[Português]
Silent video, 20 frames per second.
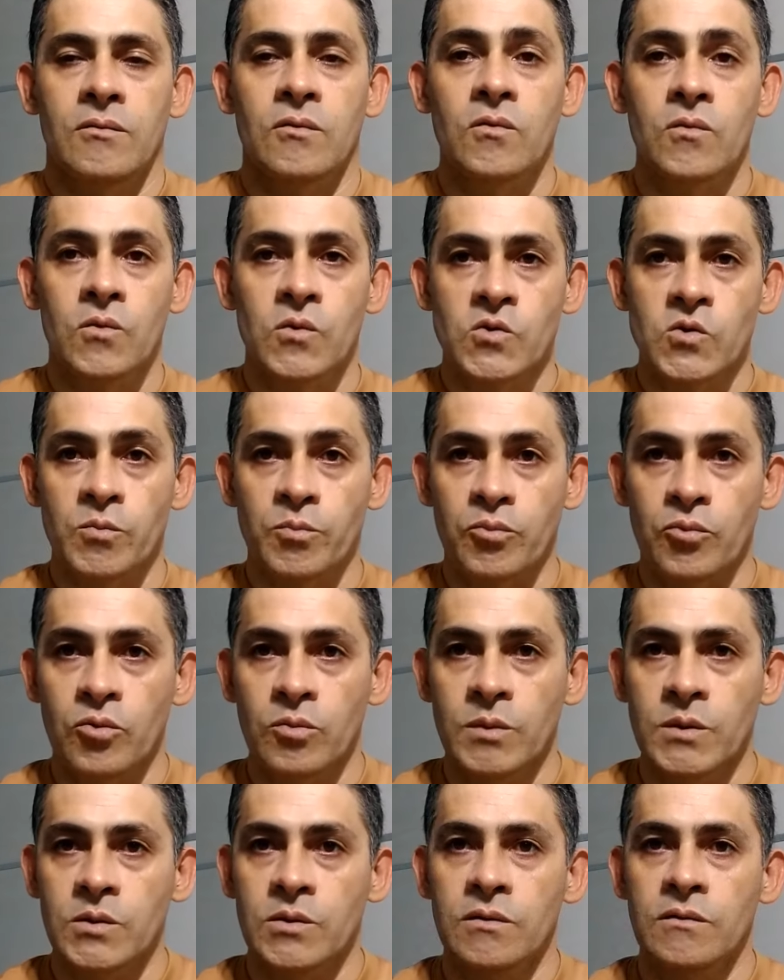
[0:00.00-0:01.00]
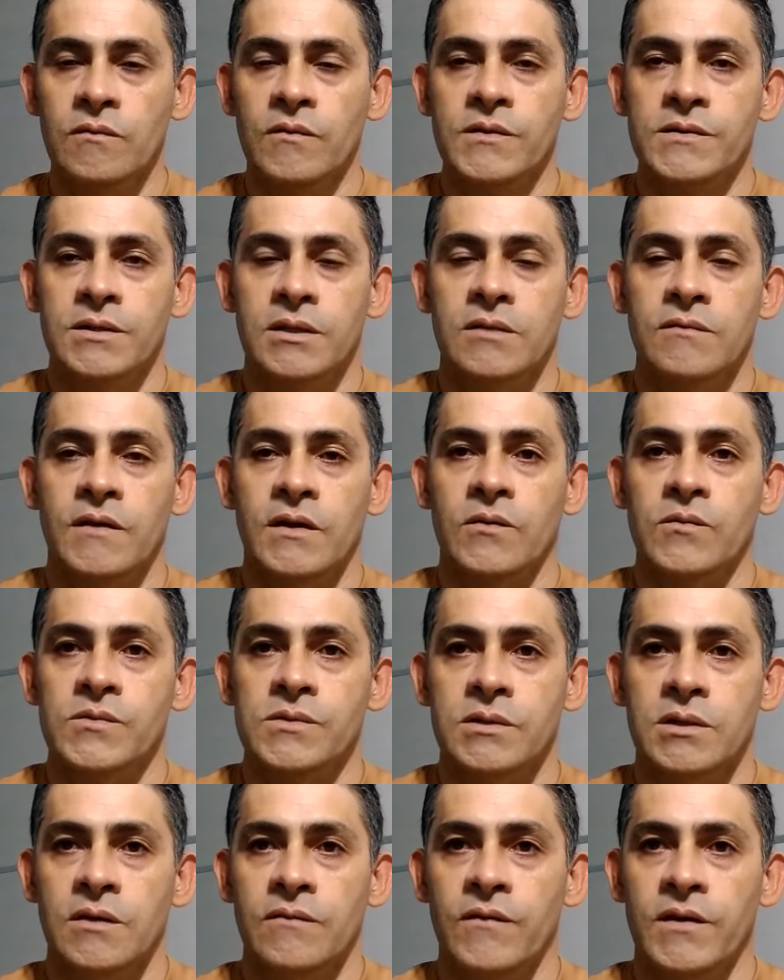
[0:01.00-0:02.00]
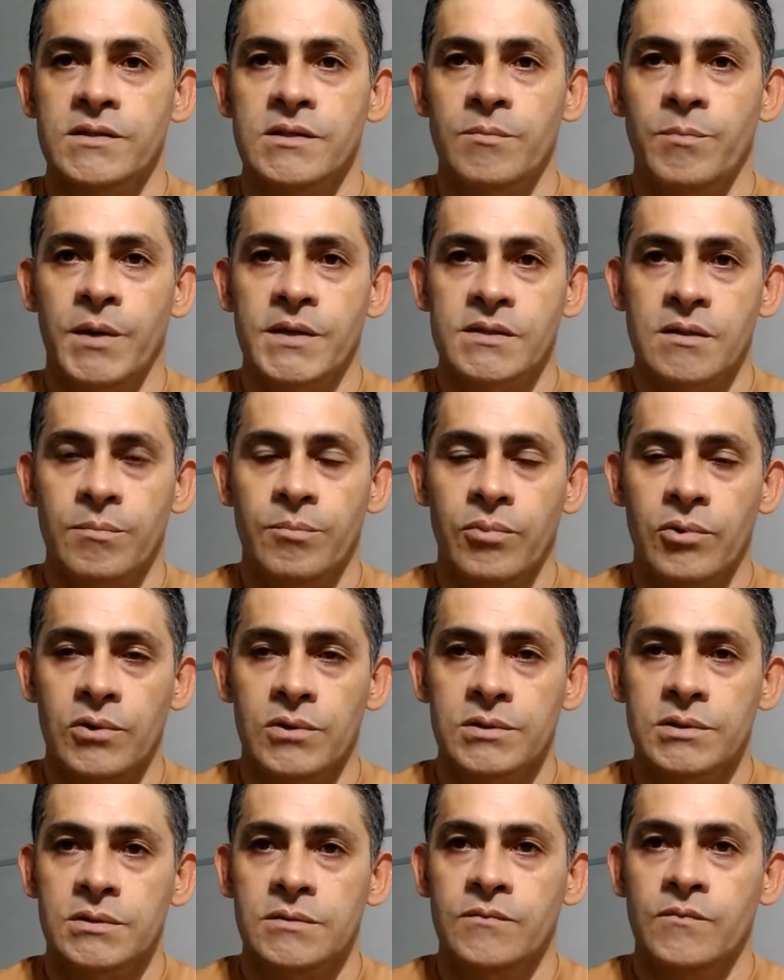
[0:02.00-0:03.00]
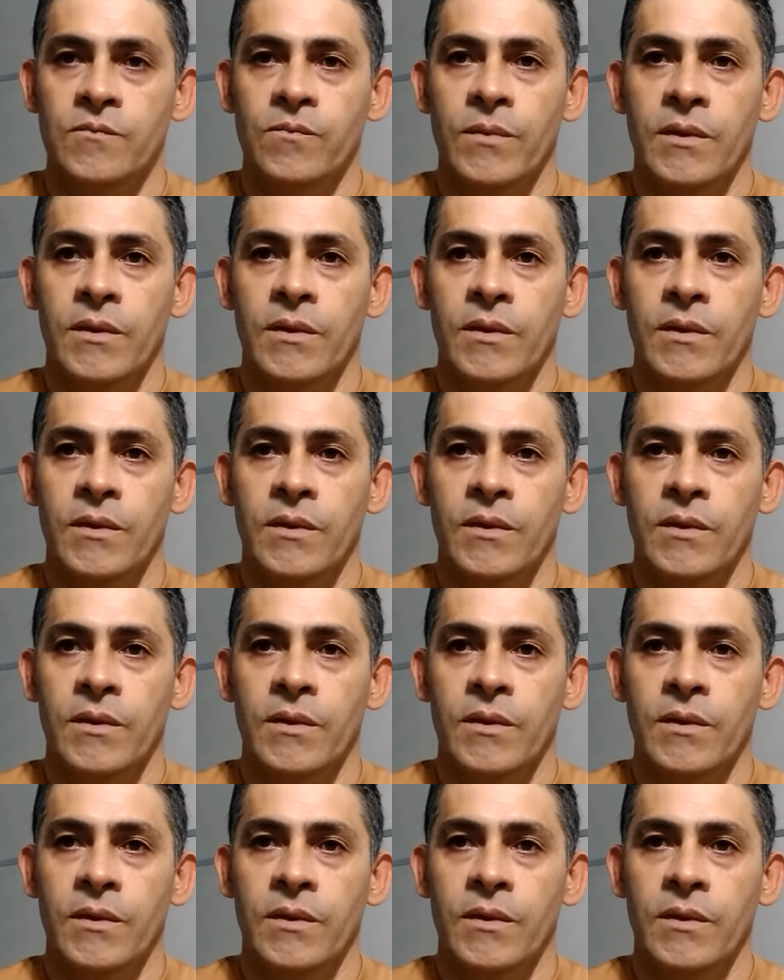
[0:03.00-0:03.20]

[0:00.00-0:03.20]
concurso público, você não vai conseguir fazer passaporte,